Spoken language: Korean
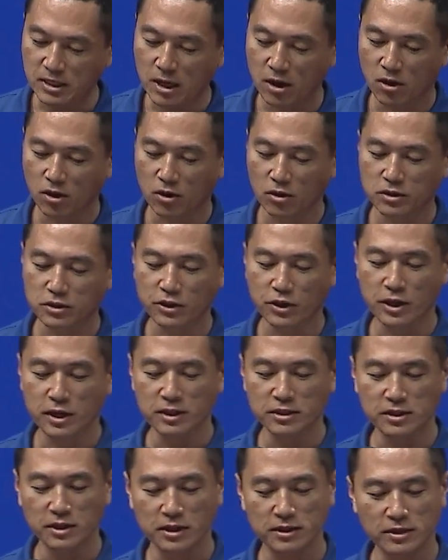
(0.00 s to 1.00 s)
어, 저희
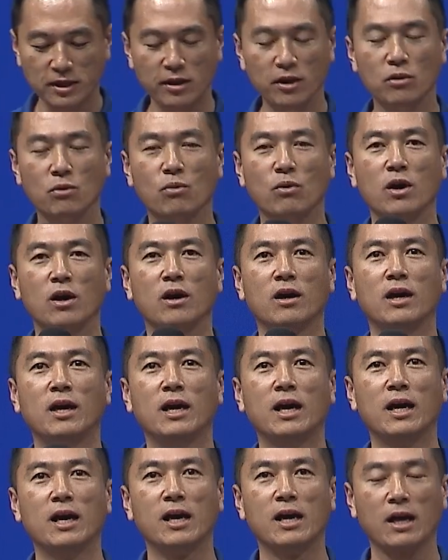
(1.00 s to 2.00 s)
이제 사역과
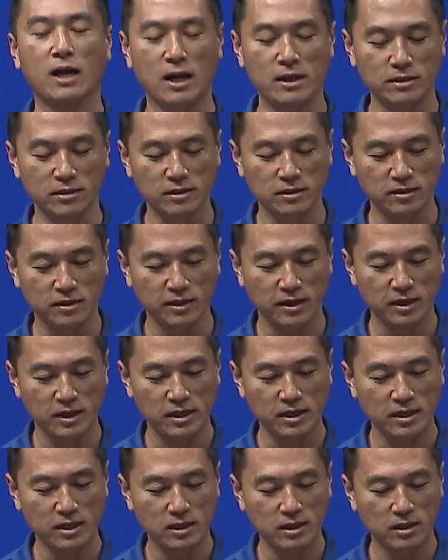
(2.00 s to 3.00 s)

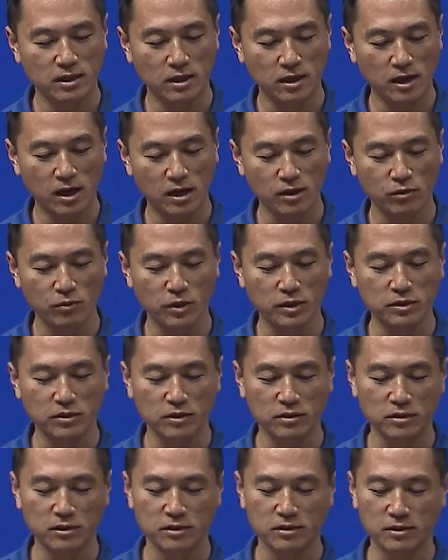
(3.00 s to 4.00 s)
간증을 하기
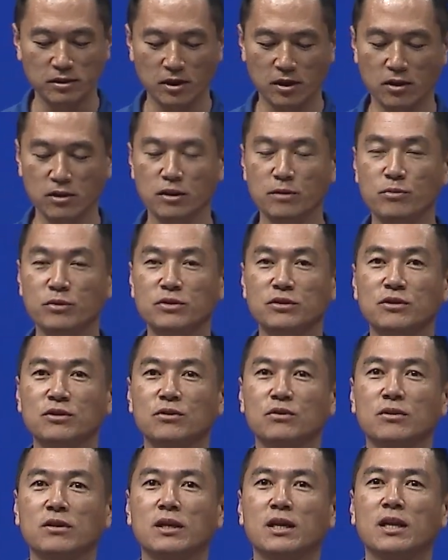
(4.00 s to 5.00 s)
위해서는 어,
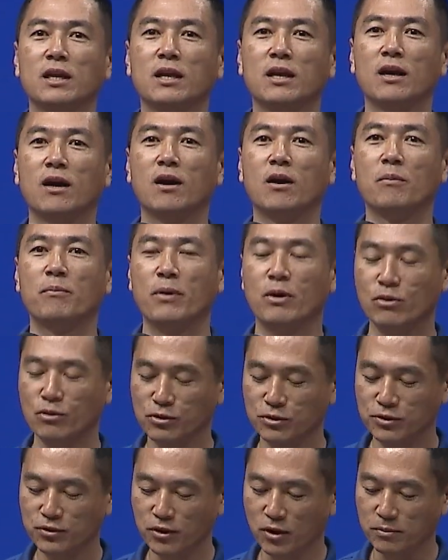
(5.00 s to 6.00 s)
이분을 어, 빼놓을
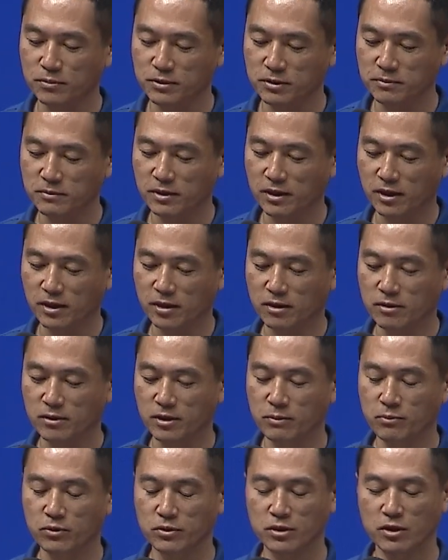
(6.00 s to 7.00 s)
수가 없습니다.
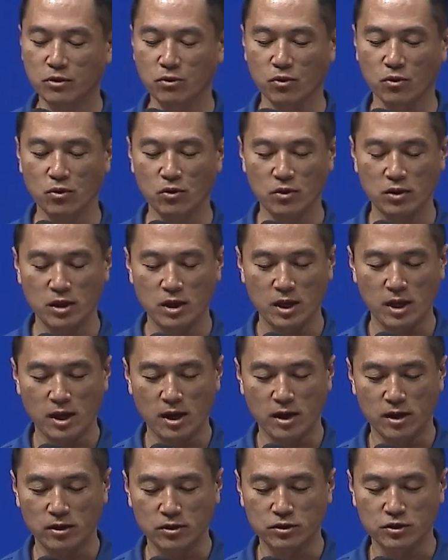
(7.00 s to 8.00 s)
이분이고
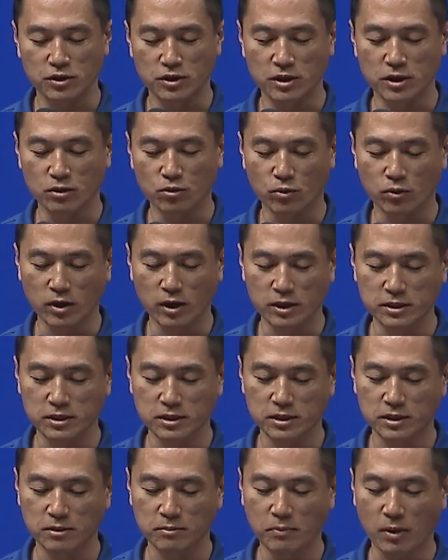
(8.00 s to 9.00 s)
어, 저희
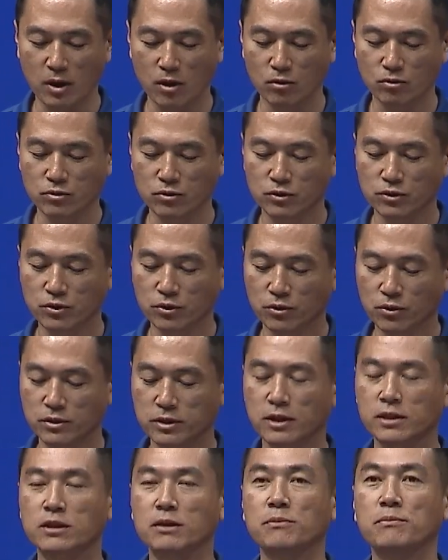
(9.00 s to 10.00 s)
돌아가신 박원군
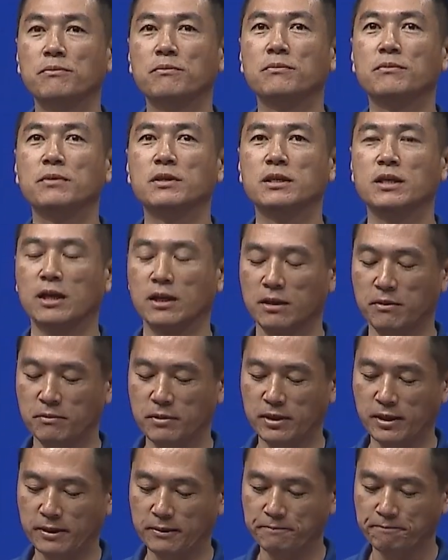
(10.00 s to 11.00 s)
선교사님
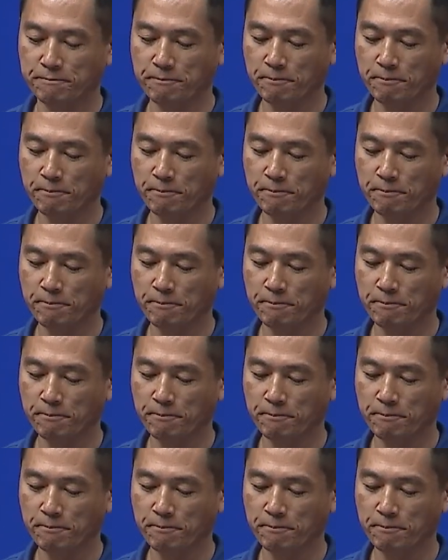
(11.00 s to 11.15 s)
이야기입니다.